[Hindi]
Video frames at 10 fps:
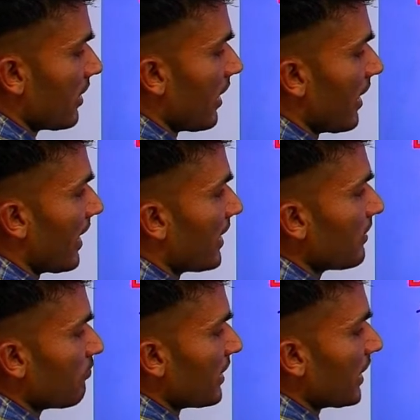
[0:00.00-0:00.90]

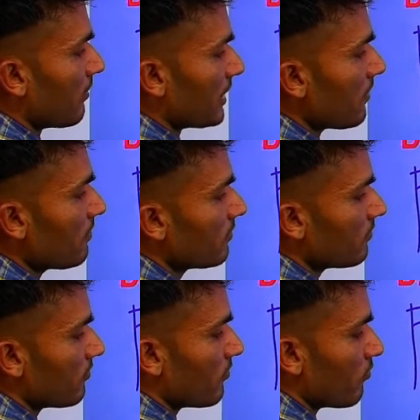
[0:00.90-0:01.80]
एंड बी का मतलब
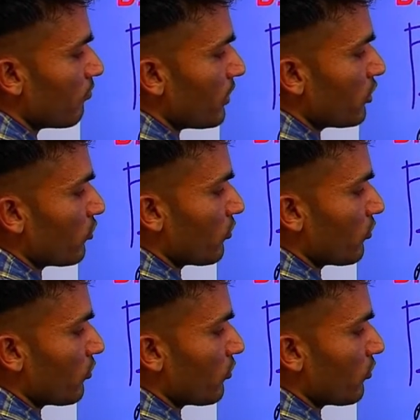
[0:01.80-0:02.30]
ब्लू